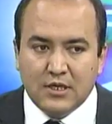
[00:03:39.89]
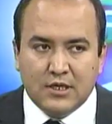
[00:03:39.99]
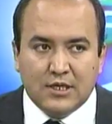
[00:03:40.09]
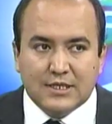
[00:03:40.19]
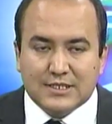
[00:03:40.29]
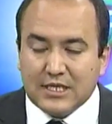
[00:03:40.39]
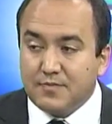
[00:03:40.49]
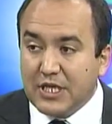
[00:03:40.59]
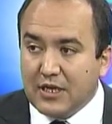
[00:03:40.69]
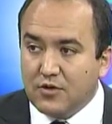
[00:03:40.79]
se
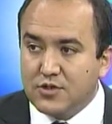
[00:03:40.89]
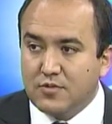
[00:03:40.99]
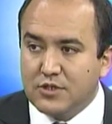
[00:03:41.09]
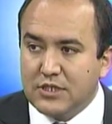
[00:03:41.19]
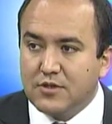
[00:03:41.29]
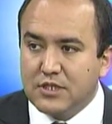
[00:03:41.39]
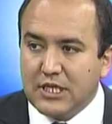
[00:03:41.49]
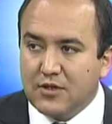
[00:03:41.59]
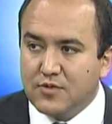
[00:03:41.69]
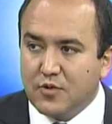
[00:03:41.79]
aspiran los ovocitos
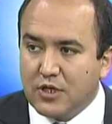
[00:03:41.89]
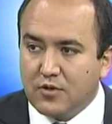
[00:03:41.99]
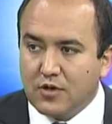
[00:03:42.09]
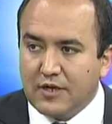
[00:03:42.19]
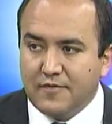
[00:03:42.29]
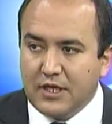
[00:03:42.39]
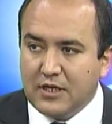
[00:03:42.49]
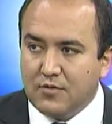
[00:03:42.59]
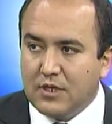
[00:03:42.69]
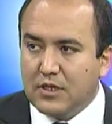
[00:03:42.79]
guiados por ecografía,
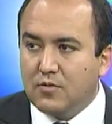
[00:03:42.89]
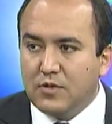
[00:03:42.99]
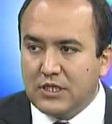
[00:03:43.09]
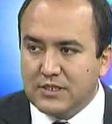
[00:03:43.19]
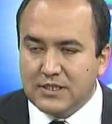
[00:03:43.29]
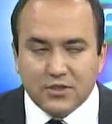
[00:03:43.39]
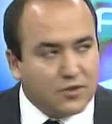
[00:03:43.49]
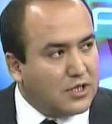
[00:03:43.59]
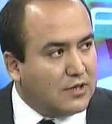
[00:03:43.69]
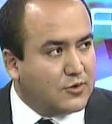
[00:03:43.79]
no hay ninguna incisión,
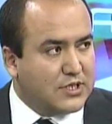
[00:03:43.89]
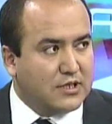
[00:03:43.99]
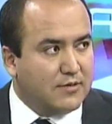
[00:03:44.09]
digamos, a nivel